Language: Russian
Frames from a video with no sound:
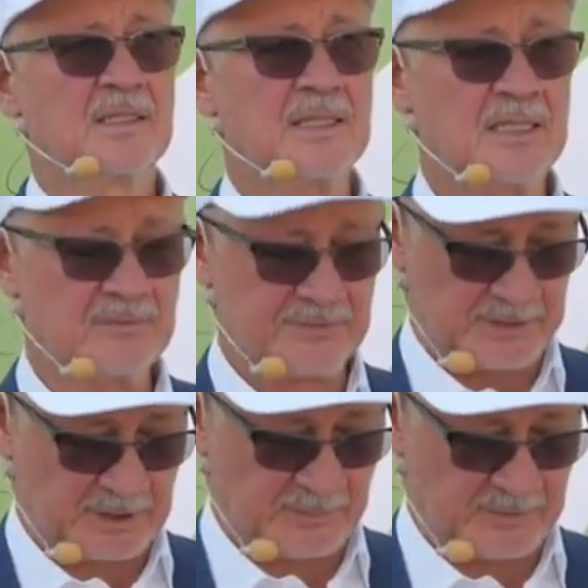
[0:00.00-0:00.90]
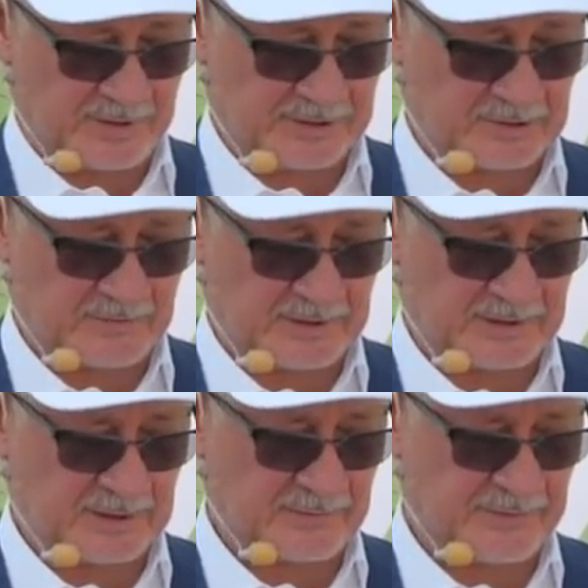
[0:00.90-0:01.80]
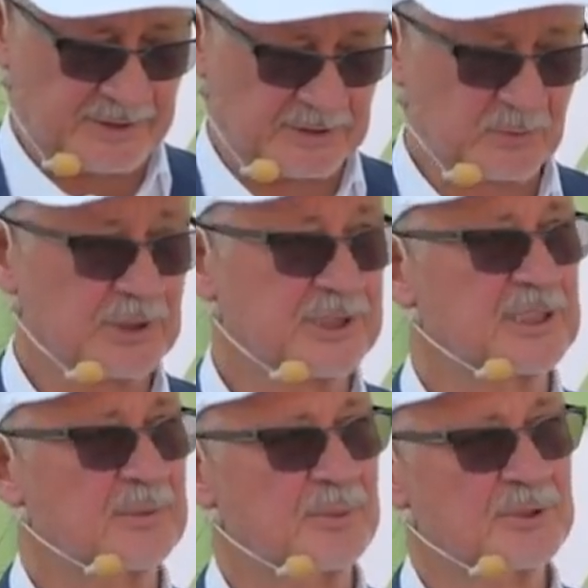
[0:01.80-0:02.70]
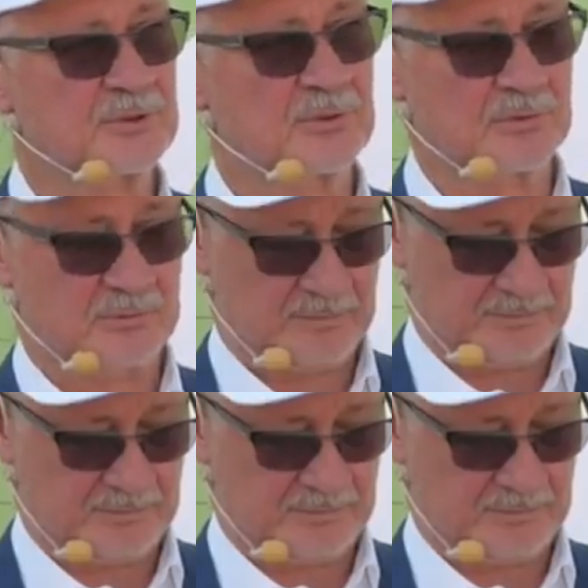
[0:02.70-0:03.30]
Рад вас всех приветствовать на Экофесте, уже третьем по счету.